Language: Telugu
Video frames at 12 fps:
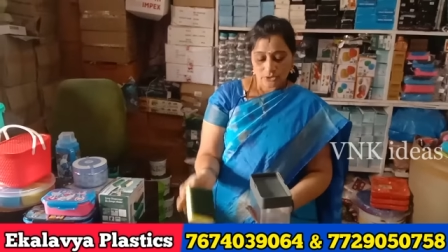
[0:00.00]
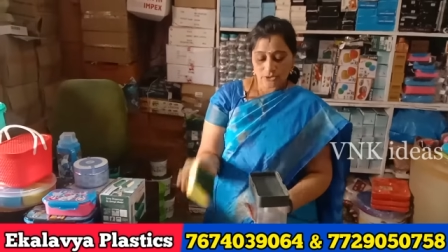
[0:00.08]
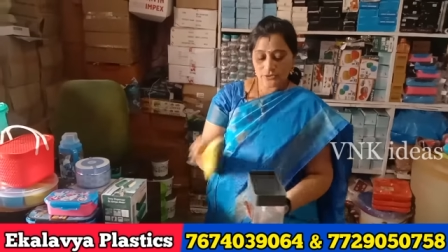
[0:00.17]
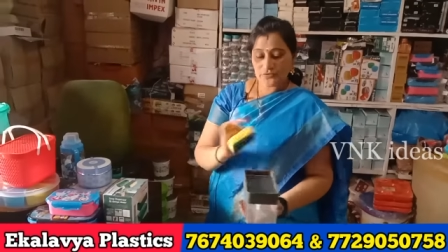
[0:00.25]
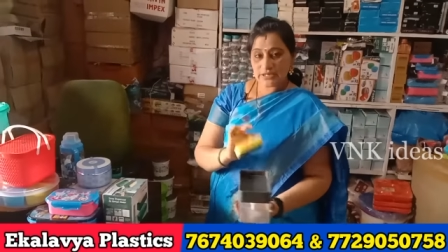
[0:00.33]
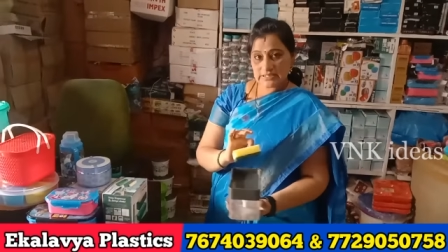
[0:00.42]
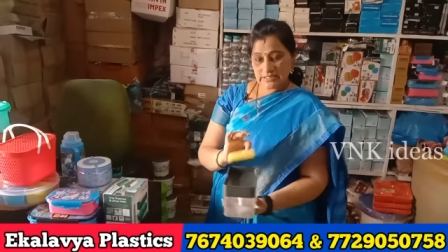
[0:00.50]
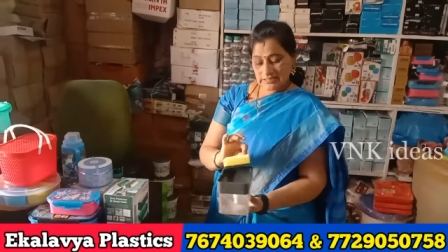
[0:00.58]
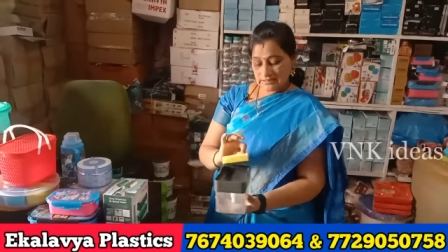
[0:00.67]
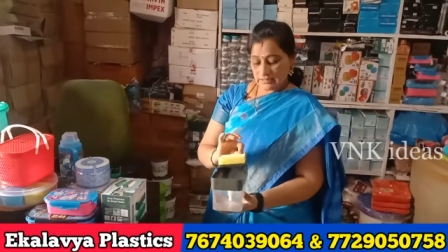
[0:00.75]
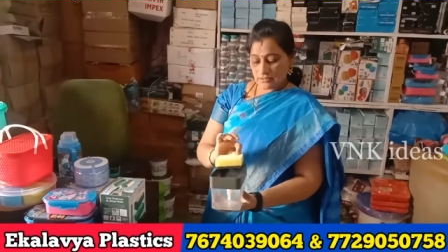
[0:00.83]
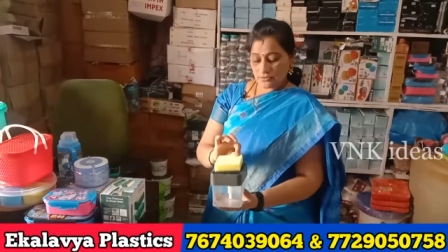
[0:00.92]
సో
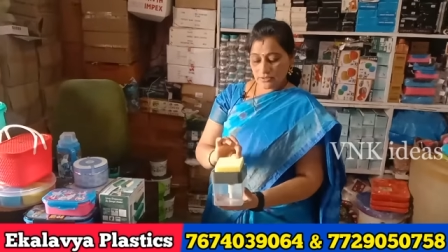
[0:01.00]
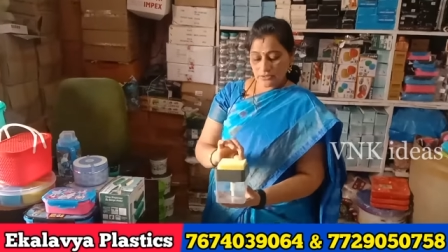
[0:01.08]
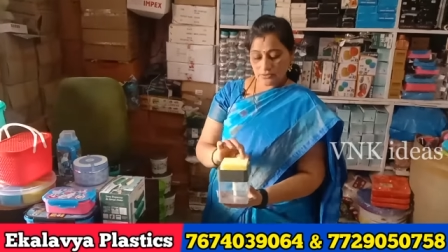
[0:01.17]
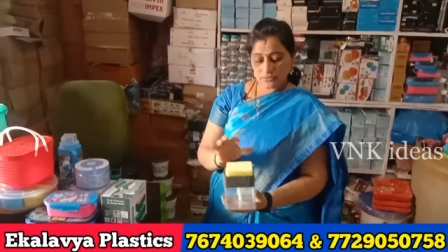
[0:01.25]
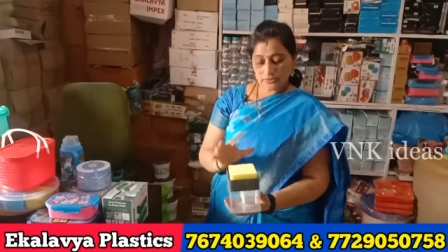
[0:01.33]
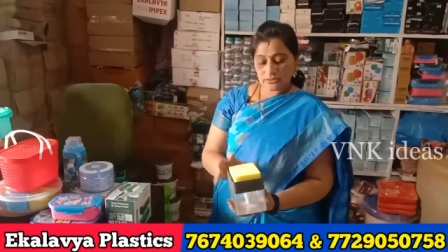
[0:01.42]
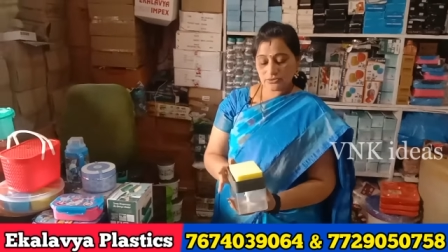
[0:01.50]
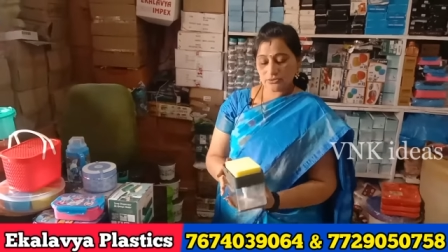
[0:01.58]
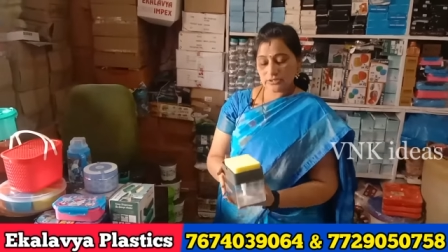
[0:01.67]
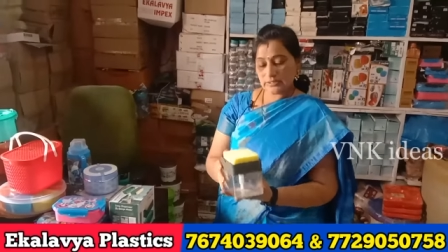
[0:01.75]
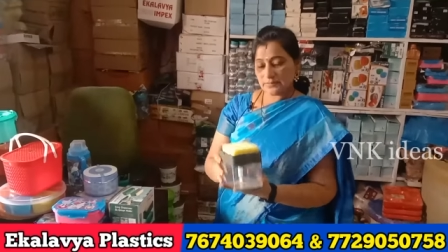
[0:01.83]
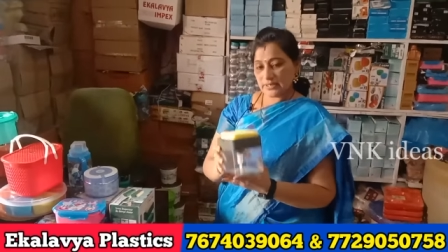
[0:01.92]
వేస్టేజ్ కాకుండా ఉంటుంది సో
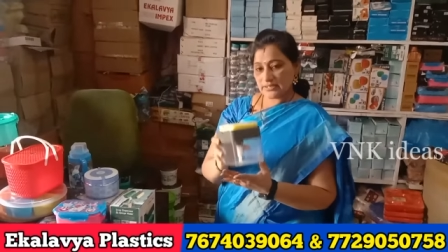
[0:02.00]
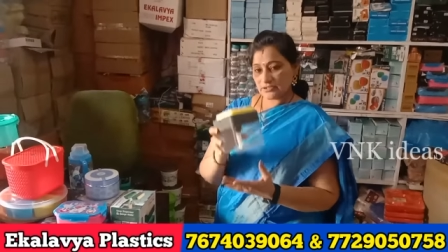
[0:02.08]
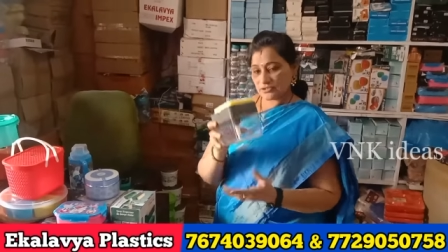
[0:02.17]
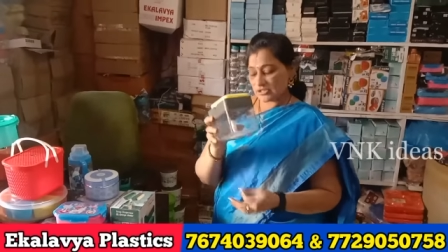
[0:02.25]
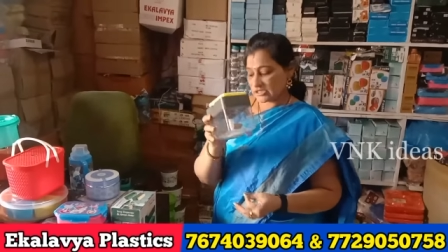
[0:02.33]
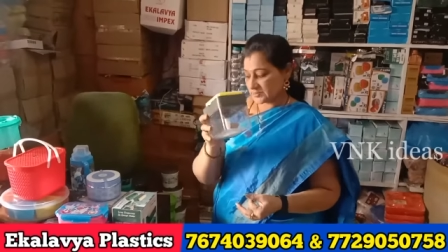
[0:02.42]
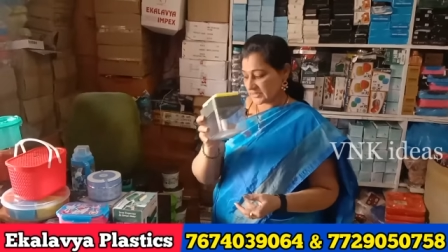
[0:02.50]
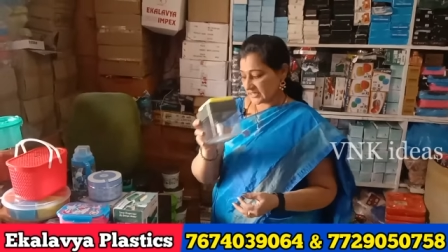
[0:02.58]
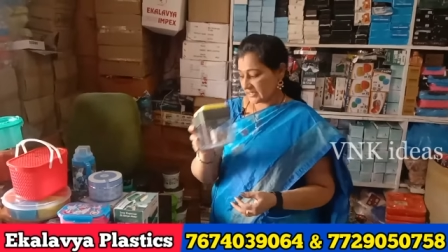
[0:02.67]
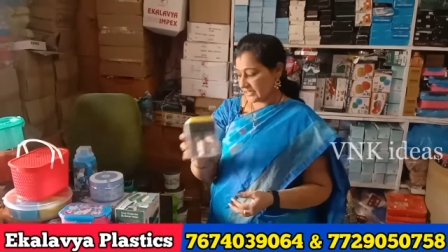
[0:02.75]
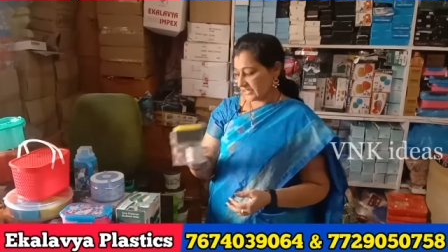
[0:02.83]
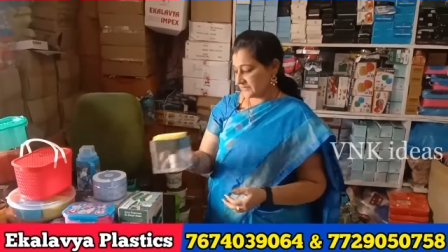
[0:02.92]
దీని ప్రైస్ వచ్చేసి
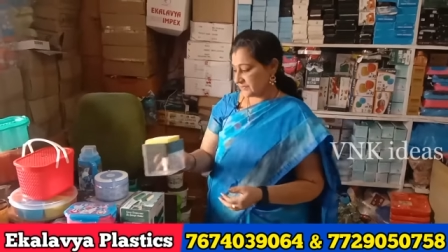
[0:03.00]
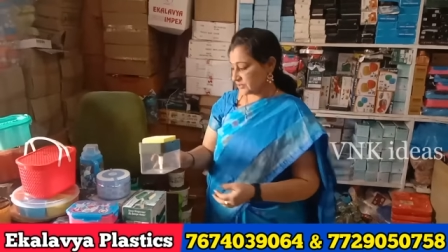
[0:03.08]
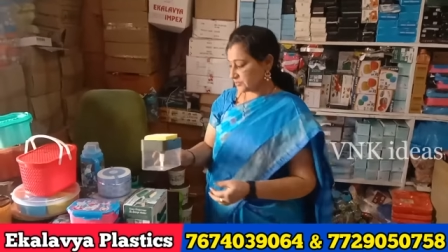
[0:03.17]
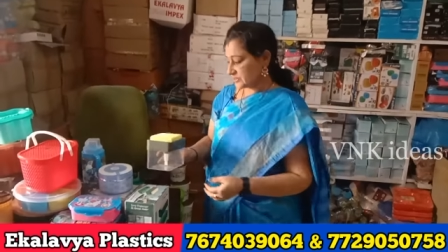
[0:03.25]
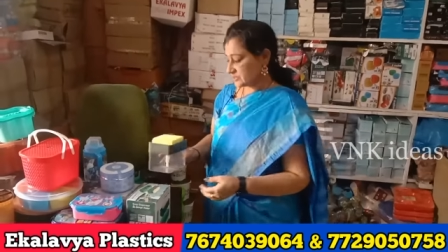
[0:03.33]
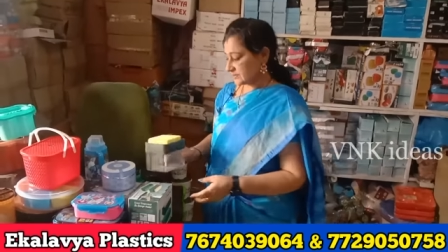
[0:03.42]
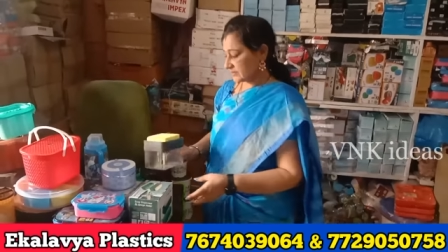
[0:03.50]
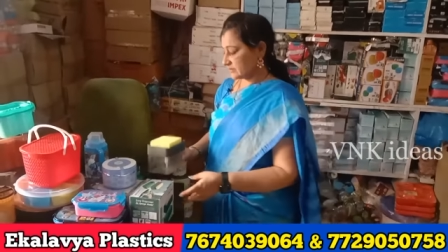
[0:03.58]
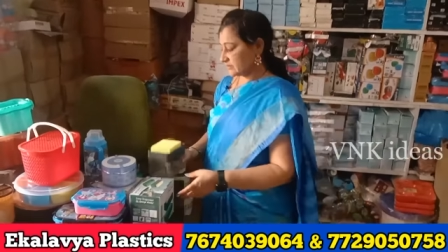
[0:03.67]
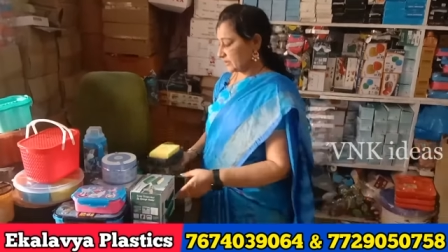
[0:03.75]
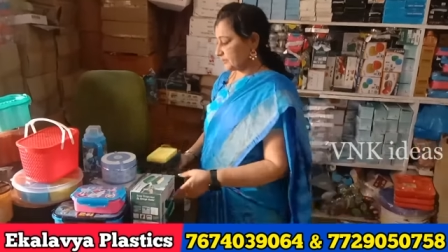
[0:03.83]
మనకి ఎయిటీ ఫైవ్ రూపీస్ పడుతుంది